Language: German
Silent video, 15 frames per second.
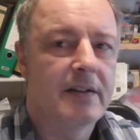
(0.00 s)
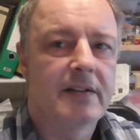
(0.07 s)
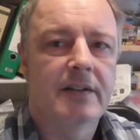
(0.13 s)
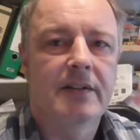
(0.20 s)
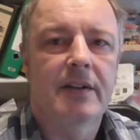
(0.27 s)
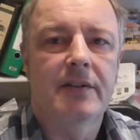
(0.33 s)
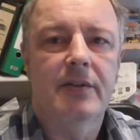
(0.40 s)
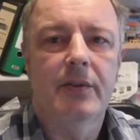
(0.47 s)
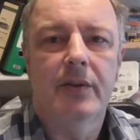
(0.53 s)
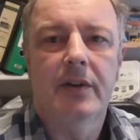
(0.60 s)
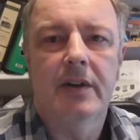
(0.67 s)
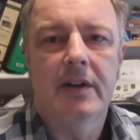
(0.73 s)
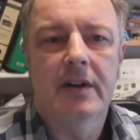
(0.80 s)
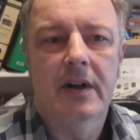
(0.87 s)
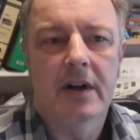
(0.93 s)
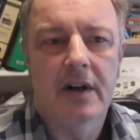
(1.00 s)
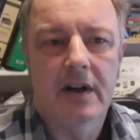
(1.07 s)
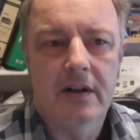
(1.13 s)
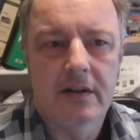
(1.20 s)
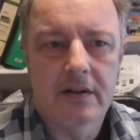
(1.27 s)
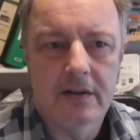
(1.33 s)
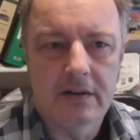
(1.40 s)
Es ist das
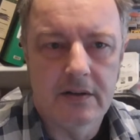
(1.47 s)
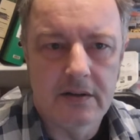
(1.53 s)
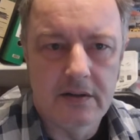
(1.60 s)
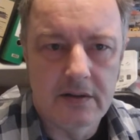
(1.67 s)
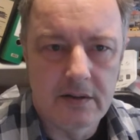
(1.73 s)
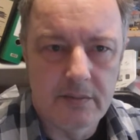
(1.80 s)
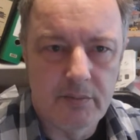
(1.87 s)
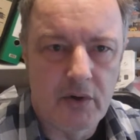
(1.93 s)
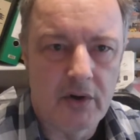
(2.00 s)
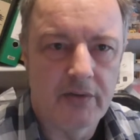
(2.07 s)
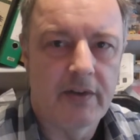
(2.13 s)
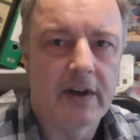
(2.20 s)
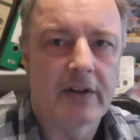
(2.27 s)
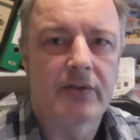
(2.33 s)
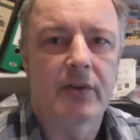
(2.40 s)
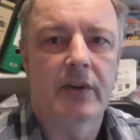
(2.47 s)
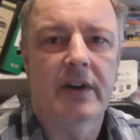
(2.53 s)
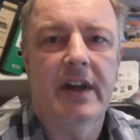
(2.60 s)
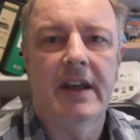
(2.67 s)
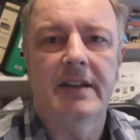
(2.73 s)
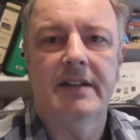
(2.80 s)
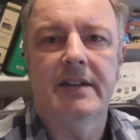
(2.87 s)
Original äh,
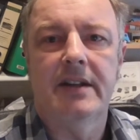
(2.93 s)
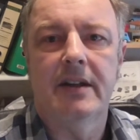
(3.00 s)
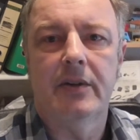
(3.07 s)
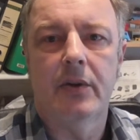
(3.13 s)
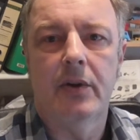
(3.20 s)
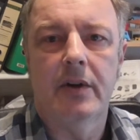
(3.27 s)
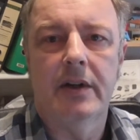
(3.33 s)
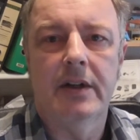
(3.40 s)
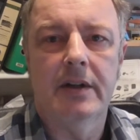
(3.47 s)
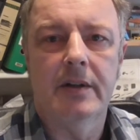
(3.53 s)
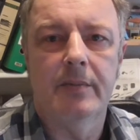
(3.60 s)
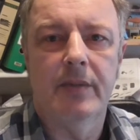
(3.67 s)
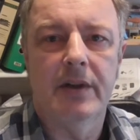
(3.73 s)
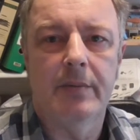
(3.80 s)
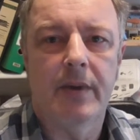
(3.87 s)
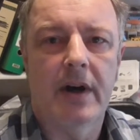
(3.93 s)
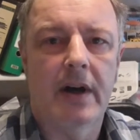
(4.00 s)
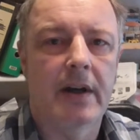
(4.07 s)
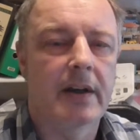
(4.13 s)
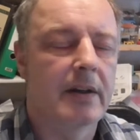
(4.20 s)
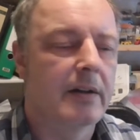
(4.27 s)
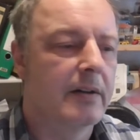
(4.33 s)
Bordwerkzeugkästchen noch hinten mit
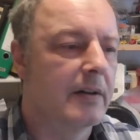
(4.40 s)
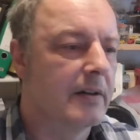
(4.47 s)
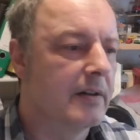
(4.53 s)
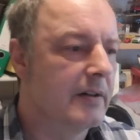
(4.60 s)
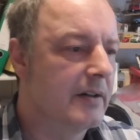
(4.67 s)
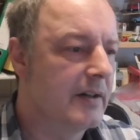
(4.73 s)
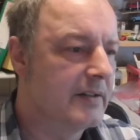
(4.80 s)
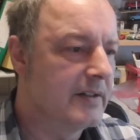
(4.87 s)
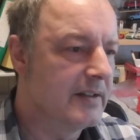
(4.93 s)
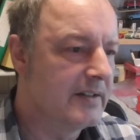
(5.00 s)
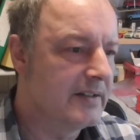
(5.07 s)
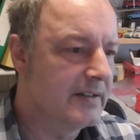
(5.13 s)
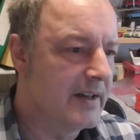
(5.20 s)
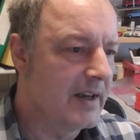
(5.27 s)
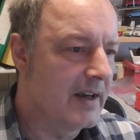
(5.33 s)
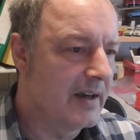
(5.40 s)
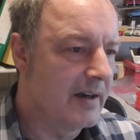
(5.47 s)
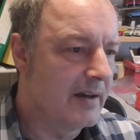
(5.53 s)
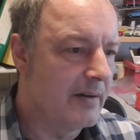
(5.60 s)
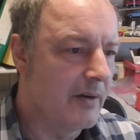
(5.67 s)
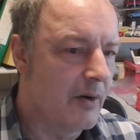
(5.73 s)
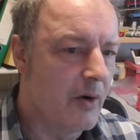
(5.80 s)
bei. Äh, es ist
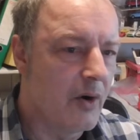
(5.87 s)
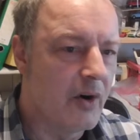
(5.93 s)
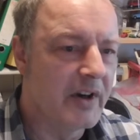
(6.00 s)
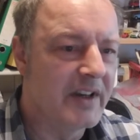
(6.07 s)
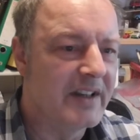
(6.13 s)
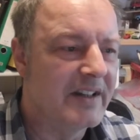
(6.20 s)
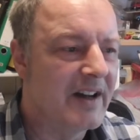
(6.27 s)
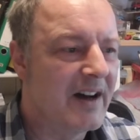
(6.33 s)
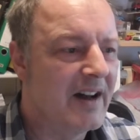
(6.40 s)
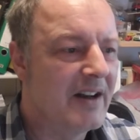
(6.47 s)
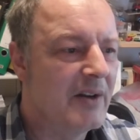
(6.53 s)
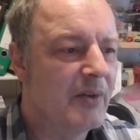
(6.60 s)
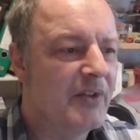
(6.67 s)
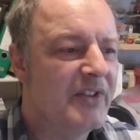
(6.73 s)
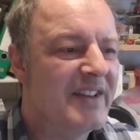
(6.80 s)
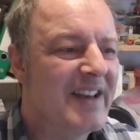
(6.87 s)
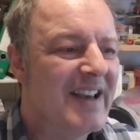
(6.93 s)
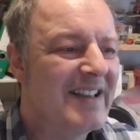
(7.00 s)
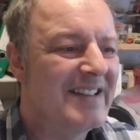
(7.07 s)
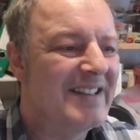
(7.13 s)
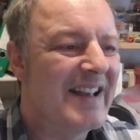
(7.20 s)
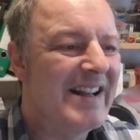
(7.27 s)
der originale und
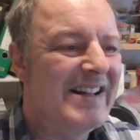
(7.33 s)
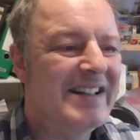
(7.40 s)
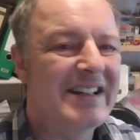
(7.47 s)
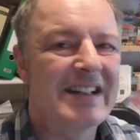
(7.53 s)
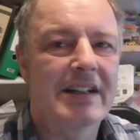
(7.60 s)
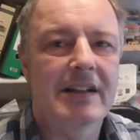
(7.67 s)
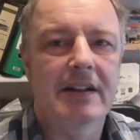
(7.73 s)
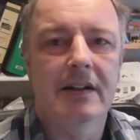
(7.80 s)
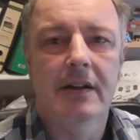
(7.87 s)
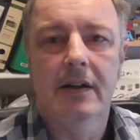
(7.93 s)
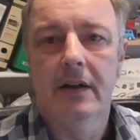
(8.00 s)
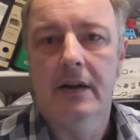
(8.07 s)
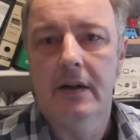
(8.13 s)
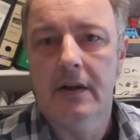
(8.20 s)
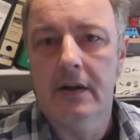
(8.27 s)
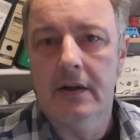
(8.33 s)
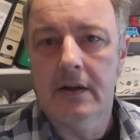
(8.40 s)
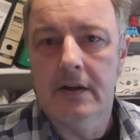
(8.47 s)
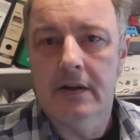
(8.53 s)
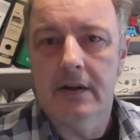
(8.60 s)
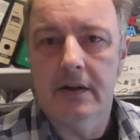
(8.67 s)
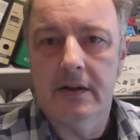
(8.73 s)
sehr seltene
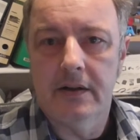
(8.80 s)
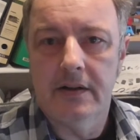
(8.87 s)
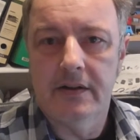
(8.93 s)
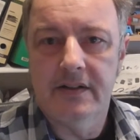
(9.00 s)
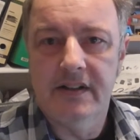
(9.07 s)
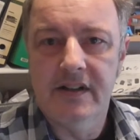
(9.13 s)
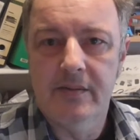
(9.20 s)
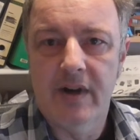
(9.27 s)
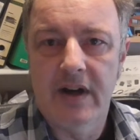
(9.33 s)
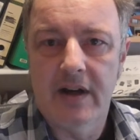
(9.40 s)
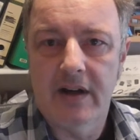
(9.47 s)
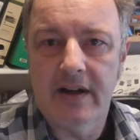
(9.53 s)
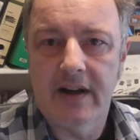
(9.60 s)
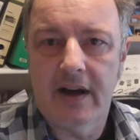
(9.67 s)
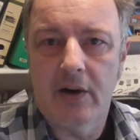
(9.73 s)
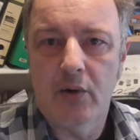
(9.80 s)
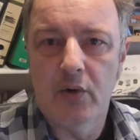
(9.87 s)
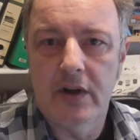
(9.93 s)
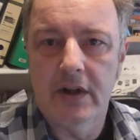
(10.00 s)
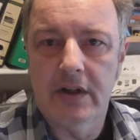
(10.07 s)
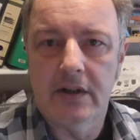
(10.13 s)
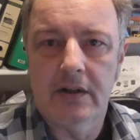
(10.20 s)
äh,
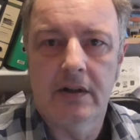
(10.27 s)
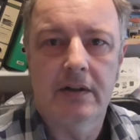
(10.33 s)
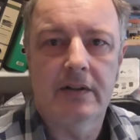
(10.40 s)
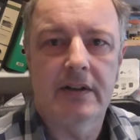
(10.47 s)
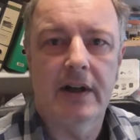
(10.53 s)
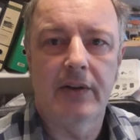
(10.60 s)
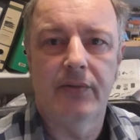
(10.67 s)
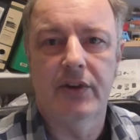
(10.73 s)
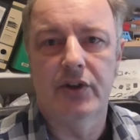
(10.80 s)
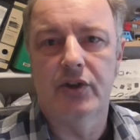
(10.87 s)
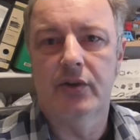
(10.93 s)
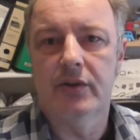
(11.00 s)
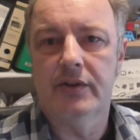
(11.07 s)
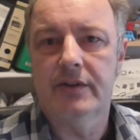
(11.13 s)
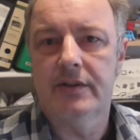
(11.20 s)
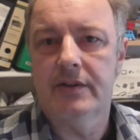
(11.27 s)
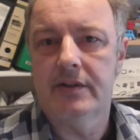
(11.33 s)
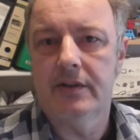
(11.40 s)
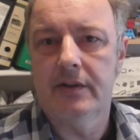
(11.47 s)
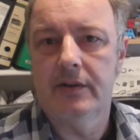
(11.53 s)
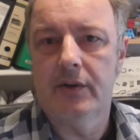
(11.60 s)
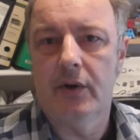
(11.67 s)
silbergraue
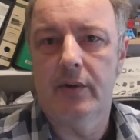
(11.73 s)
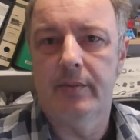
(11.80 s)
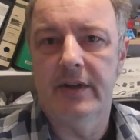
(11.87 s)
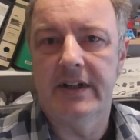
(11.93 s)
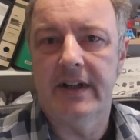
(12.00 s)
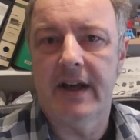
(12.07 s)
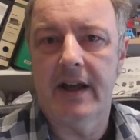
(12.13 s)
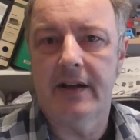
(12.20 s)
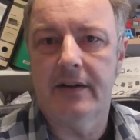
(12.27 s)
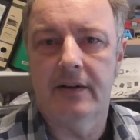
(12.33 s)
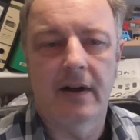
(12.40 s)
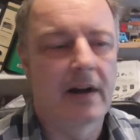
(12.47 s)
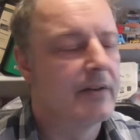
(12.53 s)
Tankverschluss noch mit dran.